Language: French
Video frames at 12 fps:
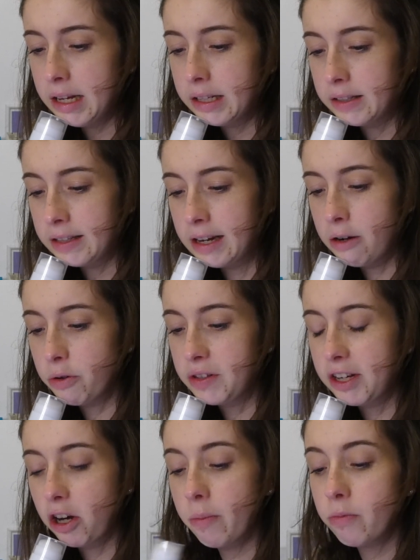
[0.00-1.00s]
c'est le
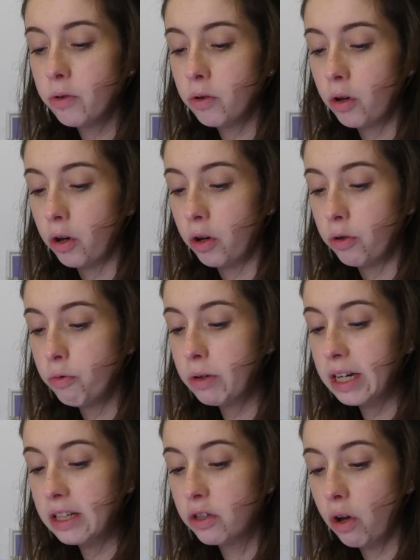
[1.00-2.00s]
sérum
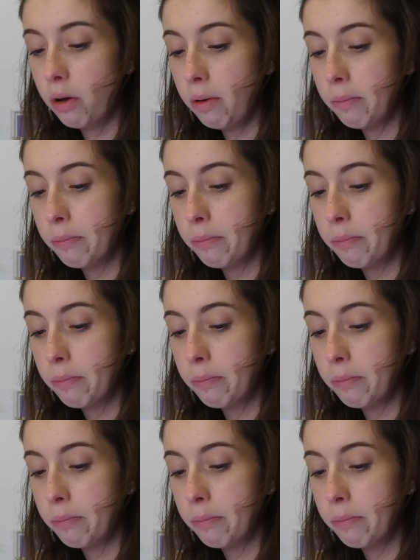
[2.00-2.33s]
nourrissant